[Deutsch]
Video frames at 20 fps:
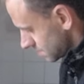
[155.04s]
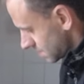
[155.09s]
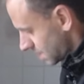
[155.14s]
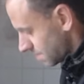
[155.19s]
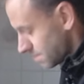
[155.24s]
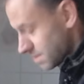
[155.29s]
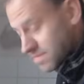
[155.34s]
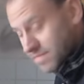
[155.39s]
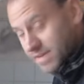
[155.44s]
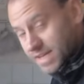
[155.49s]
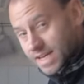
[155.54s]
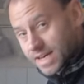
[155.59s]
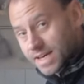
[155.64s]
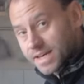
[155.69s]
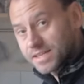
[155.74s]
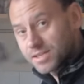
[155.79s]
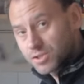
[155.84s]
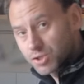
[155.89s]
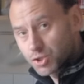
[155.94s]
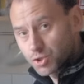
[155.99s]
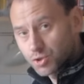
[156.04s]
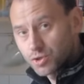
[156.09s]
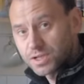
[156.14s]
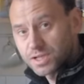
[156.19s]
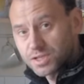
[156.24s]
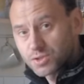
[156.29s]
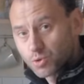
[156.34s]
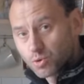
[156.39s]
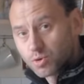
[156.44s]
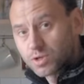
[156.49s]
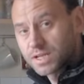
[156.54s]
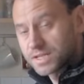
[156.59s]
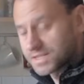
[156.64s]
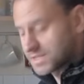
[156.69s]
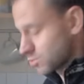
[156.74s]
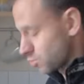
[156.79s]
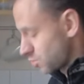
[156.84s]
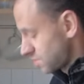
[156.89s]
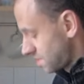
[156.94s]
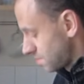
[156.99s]
damit wir nachher eine schöne dunkle
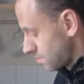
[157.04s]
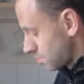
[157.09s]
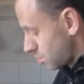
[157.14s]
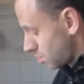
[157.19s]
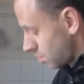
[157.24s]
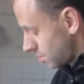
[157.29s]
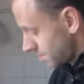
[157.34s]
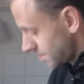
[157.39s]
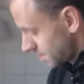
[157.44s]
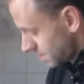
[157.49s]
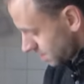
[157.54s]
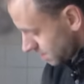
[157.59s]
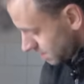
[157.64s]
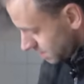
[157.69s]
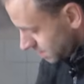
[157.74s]
Soße bekommen.